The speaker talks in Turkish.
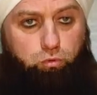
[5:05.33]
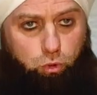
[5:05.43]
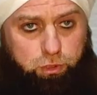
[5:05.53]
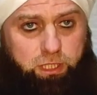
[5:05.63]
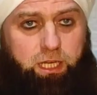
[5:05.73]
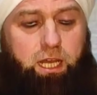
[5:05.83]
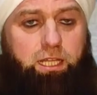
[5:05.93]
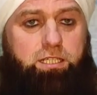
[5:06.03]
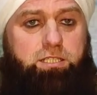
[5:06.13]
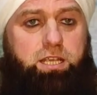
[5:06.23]
Ortada
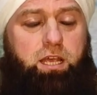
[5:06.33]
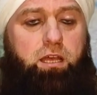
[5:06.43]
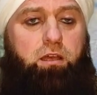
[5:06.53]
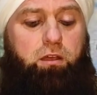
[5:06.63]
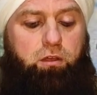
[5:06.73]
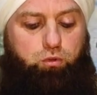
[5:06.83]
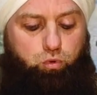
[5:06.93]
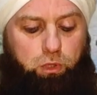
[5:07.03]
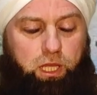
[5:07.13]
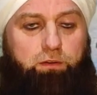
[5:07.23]
kalınca
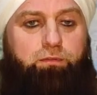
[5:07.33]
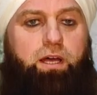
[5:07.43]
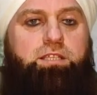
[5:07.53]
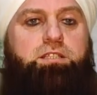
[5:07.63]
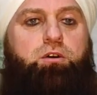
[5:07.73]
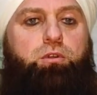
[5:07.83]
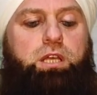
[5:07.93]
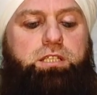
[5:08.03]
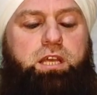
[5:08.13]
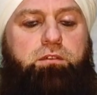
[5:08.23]
dolar fazla
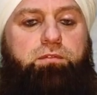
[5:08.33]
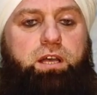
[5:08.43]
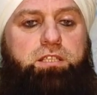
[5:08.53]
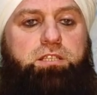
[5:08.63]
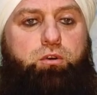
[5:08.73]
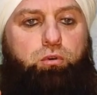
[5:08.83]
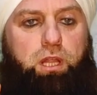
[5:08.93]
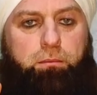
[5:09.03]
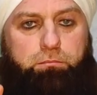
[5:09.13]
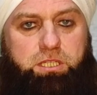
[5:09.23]
olacak, fazla
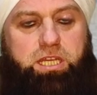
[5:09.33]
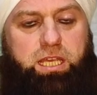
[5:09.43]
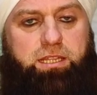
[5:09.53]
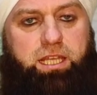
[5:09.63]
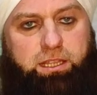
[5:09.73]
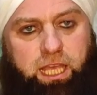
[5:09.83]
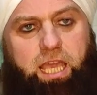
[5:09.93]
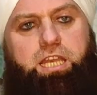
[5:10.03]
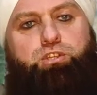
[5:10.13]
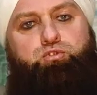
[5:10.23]
olan bir şeyin de
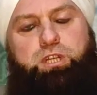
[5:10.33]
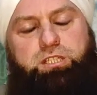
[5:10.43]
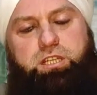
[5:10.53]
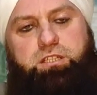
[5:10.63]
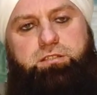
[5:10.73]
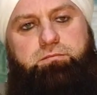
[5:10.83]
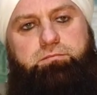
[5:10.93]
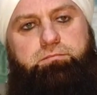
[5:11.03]
değeri düşecek.